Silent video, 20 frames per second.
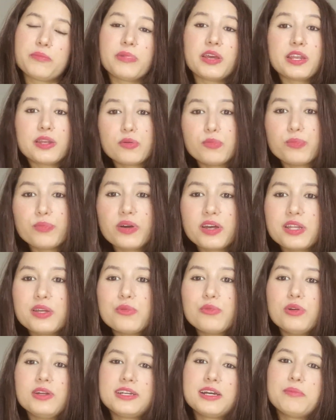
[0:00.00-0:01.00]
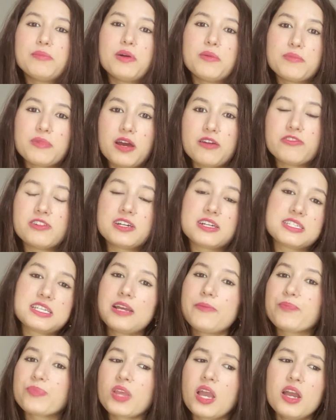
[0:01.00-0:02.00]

मेरे ऊपर ही उल्टा बबना फट जाए